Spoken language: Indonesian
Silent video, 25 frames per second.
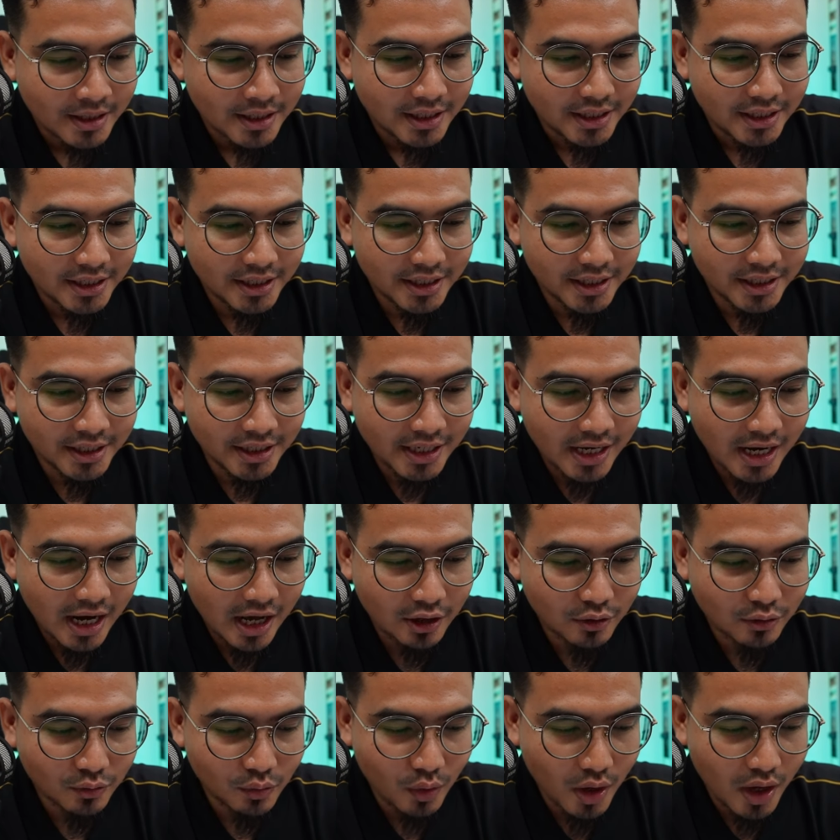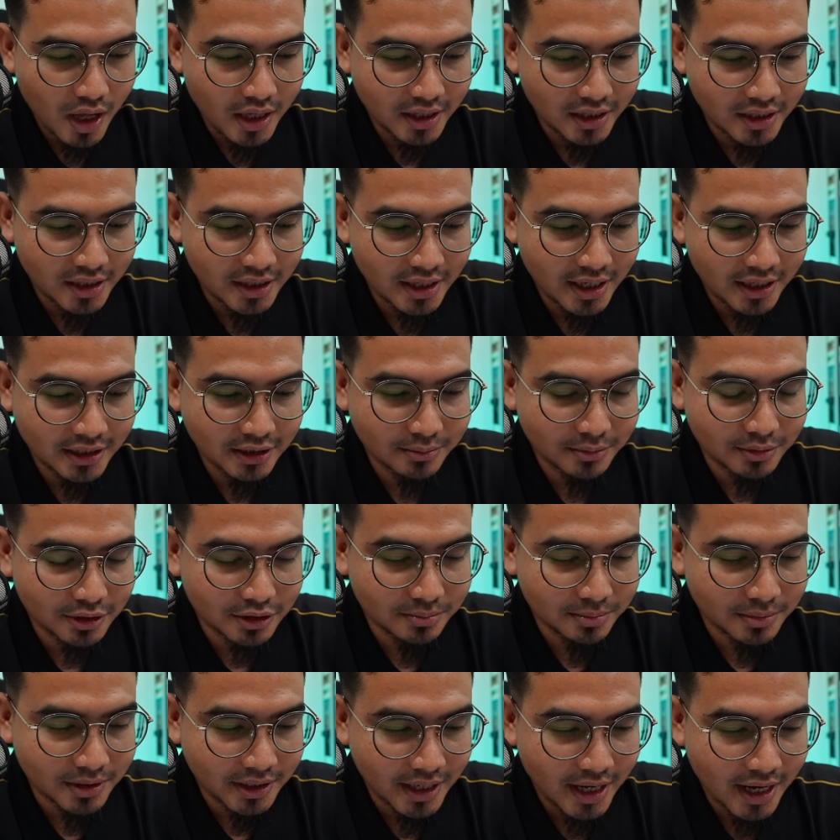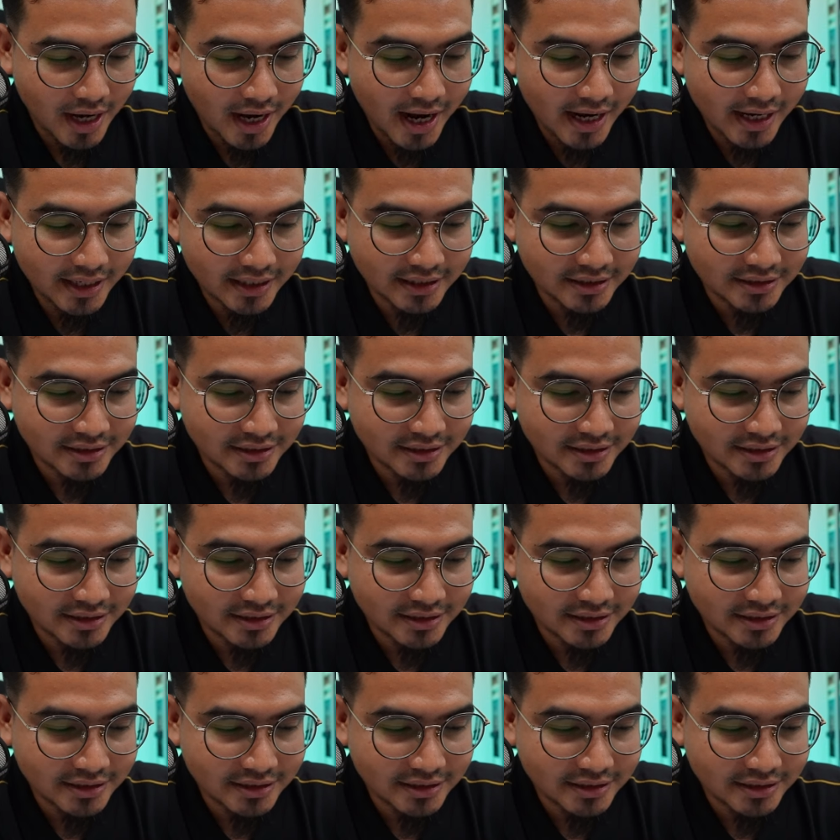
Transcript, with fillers: ini laku lagi ya teman-teman ya hari